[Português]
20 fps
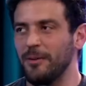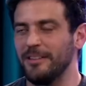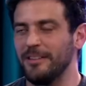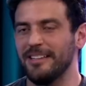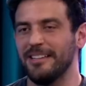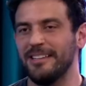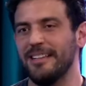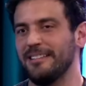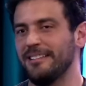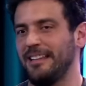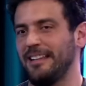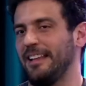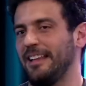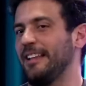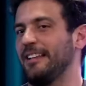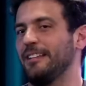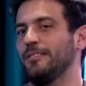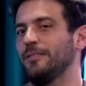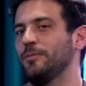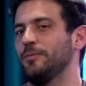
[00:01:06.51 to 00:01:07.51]
coisa que
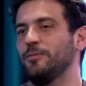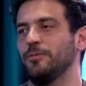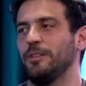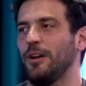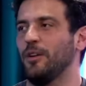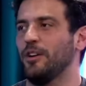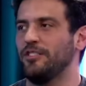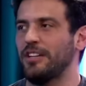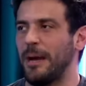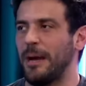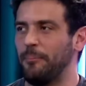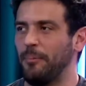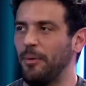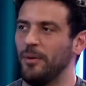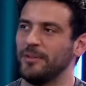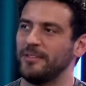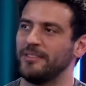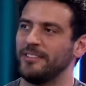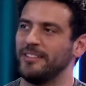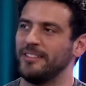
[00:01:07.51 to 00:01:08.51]
será o negócio de
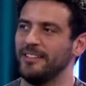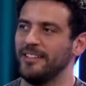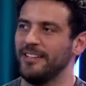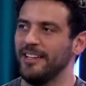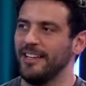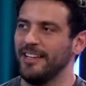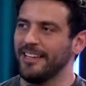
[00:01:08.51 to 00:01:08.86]
aposta.